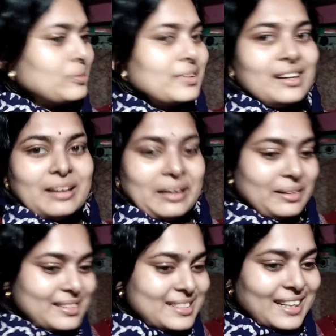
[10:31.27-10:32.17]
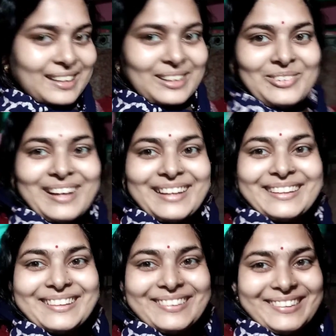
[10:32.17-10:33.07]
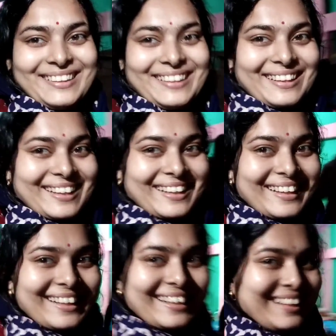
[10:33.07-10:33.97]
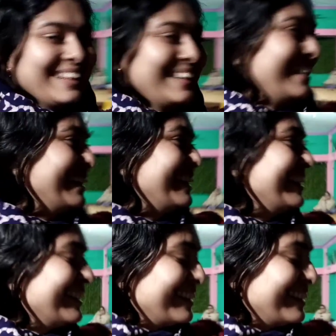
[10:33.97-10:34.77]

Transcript: তুমি তাহলে চিকেনটাও বানিয়ে দিও ঠিক আছে আমার কোনো অসুবিধা নেই